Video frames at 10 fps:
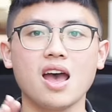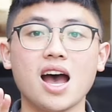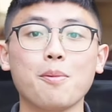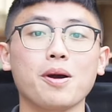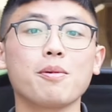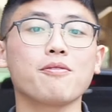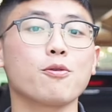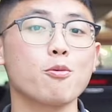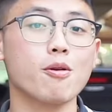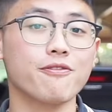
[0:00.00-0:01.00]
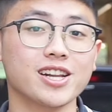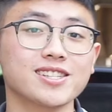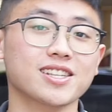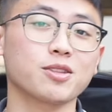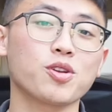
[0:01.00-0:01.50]
Apa kabar Formula
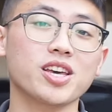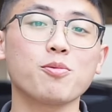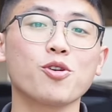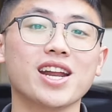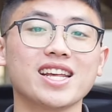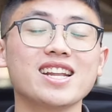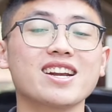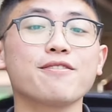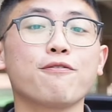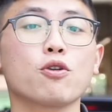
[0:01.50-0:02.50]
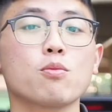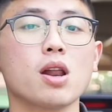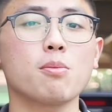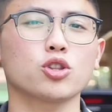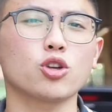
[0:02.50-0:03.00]
Friends? Ketemu lagi sama gue Rainer di
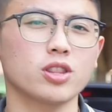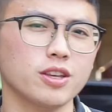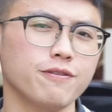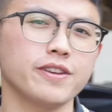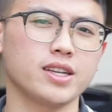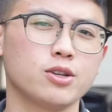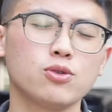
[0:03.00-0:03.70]
Formula Motor TV.